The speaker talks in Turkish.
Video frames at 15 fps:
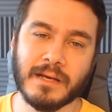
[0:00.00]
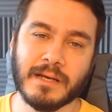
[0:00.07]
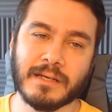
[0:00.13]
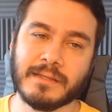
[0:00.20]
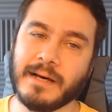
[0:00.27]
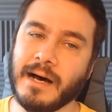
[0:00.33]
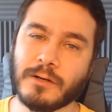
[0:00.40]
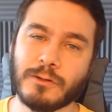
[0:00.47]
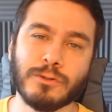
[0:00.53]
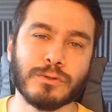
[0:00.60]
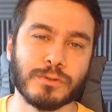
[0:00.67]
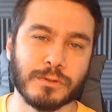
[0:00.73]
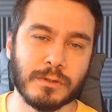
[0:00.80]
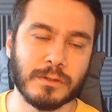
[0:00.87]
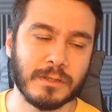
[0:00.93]
daha
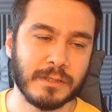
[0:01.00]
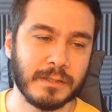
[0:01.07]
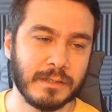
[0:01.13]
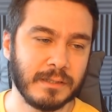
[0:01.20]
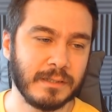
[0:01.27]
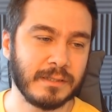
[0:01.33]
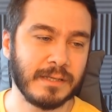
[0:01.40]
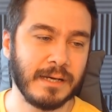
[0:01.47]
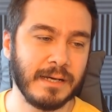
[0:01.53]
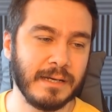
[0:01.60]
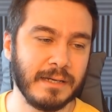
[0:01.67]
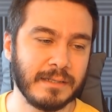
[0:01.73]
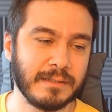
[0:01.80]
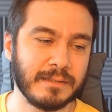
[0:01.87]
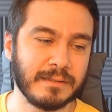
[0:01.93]
kuru, e,
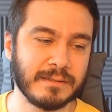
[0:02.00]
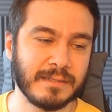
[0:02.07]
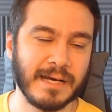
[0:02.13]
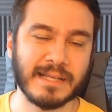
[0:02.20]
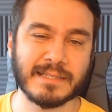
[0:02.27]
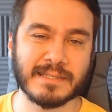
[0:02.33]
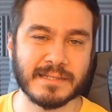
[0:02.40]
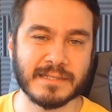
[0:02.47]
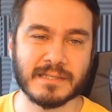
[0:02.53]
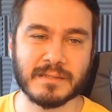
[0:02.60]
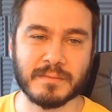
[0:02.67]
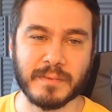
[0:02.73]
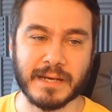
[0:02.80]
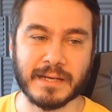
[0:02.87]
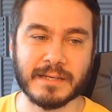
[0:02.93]
daha e,
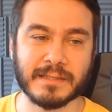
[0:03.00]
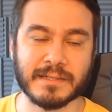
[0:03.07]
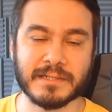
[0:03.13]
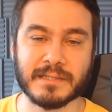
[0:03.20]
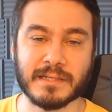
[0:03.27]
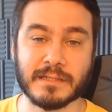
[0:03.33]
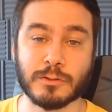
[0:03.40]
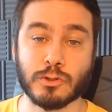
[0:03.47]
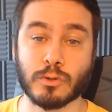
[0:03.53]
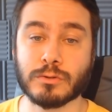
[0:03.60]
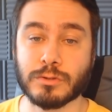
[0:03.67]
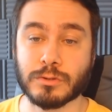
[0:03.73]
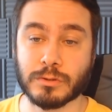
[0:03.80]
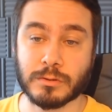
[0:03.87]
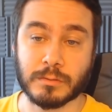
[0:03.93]
tatsız belki de işte hani çok
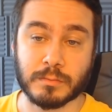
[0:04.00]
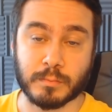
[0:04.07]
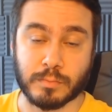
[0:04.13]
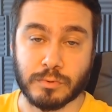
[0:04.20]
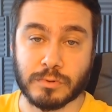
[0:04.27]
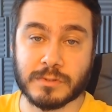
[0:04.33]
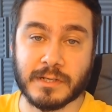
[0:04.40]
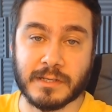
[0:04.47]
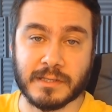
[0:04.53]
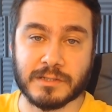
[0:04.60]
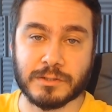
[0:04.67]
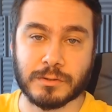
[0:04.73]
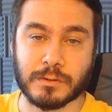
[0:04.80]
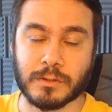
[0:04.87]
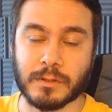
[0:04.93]
çünkü büyük sayıda
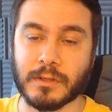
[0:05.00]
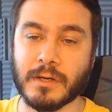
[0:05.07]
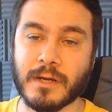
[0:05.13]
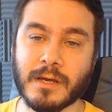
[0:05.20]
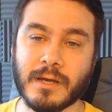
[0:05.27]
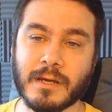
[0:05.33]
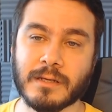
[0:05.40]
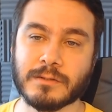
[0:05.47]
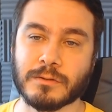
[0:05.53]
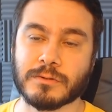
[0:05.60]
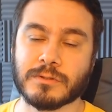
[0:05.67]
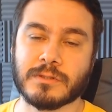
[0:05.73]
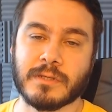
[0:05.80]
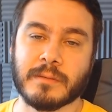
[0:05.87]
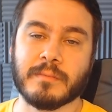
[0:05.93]
çıkıyor.
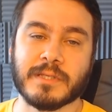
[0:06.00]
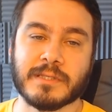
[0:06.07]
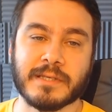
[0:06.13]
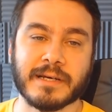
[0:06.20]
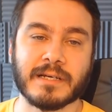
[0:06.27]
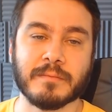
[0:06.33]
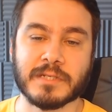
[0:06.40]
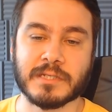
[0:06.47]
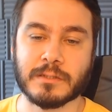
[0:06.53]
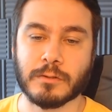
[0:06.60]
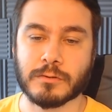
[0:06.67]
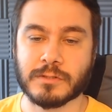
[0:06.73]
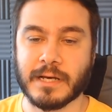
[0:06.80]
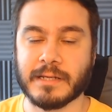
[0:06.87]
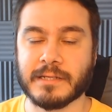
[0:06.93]
Sonuçta bir takım için
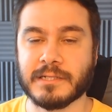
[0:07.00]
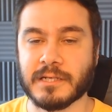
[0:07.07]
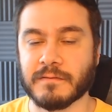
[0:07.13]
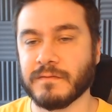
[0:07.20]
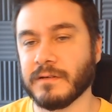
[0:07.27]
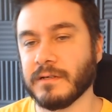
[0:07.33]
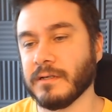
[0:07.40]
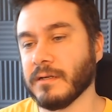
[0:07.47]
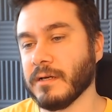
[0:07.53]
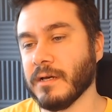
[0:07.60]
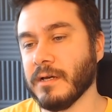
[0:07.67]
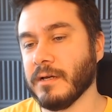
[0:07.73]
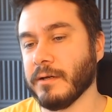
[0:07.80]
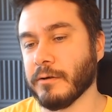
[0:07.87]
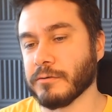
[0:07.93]
özel şefi,
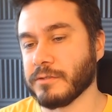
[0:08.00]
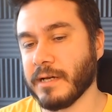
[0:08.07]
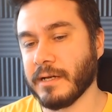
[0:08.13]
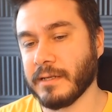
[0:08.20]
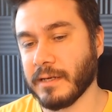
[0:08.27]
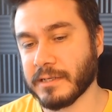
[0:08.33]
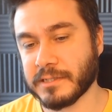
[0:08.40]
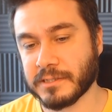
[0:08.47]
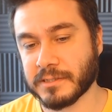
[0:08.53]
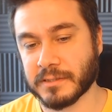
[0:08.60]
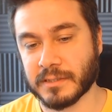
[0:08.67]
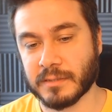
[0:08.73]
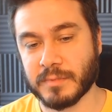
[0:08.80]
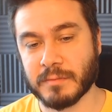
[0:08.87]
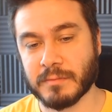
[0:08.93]
özel
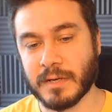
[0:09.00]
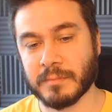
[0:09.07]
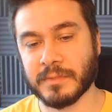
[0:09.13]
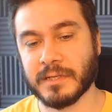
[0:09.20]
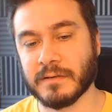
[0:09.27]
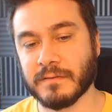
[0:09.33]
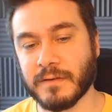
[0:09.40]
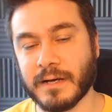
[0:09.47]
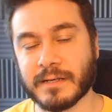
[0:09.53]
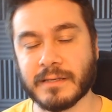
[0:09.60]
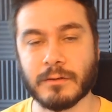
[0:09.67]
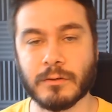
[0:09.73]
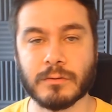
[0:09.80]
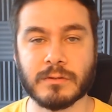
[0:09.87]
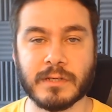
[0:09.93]
aşçıları bilmem neleri
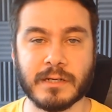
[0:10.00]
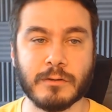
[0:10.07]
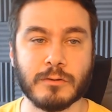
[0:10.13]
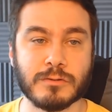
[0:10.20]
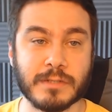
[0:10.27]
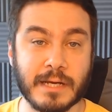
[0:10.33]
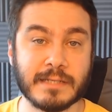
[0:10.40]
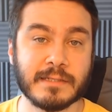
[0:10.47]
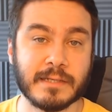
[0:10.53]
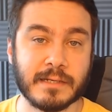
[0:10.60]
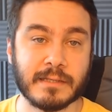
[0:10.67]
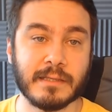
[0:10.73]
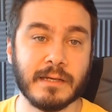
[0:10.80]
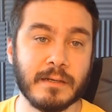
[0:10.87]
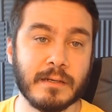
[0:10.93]
varken onlara özel
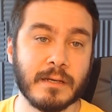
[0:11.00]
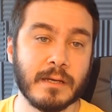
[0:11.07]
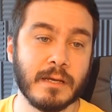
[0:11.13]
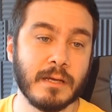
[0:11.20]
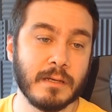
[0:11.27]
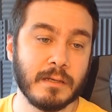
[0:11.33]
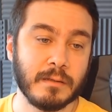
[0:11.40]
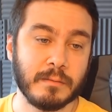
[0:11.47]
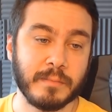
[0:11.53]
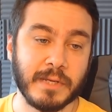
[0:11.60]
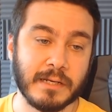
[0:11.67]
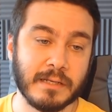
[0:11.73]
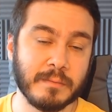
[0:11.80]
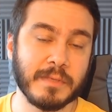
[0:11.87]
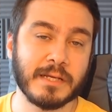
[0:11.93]
sayıda
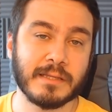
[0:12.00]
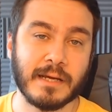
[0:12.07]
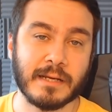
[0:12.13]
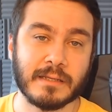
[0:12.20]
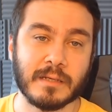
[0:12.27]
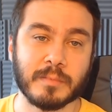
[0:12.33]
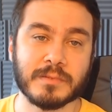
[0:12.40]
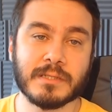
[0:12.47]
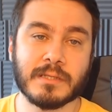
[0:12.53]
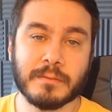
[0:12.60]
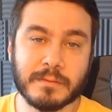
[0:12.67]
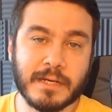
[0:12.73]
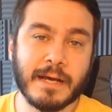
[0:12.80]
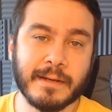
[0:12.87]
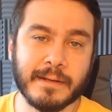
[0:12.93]
belirli miktarda yapınca
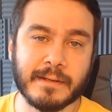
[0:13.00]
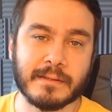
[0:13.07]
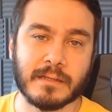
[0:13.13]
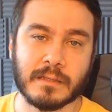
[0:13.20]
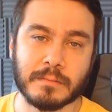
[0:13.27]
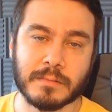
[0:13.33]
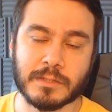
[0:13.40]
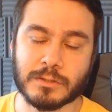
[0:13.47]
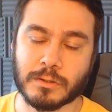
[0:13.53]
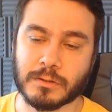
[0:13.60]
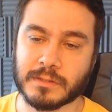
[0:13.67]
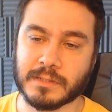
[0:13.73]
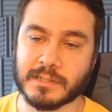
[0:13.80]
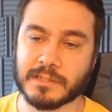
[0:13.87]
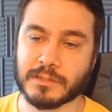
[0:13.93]
tabii daha kaliteli bir iş
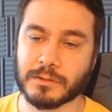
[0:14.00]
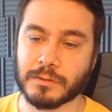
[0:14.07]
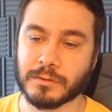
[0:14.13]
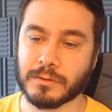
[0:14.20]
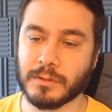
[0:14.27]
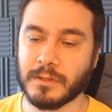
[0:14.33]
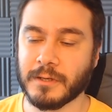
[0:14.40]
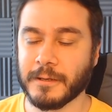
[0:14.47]
ortaya çıkıyordu.